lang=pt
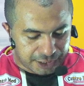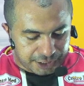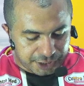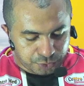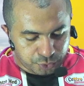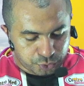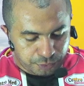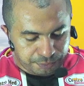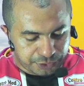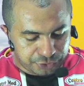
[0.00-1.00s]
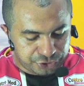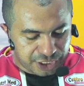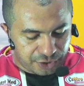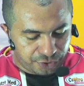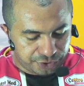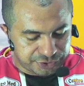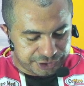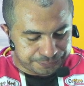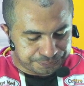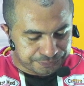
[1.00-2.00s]
E no domingo, dia
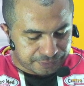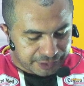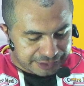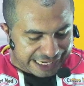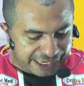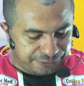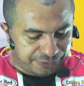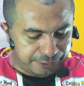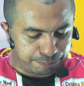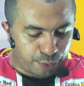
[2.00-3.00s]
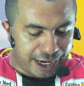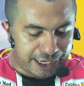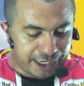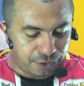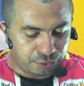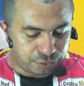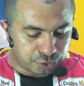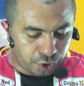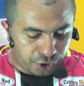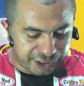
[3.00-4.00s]
11, teve Poeirão
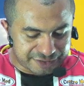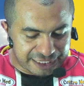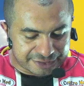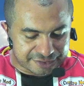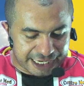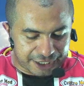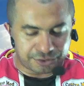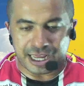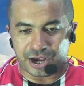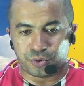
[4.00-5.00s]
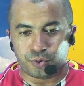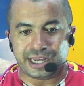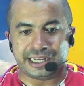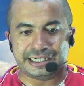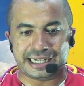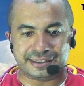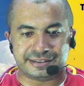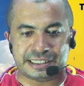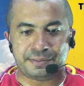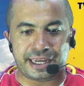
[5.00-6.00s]
2 a 0 na Rua
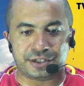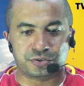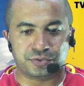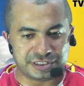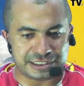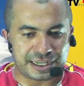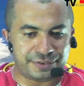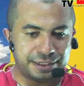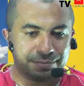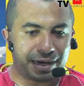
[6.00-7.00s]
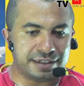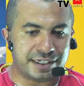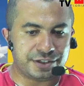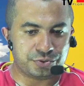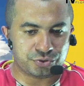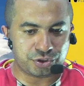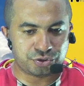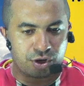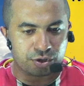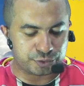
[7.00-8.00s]
Nascimento. Você tá vendo mais aí dos dois
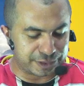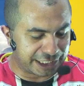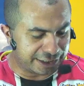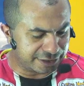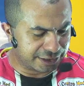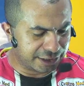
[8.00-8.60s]
jogos, beleza?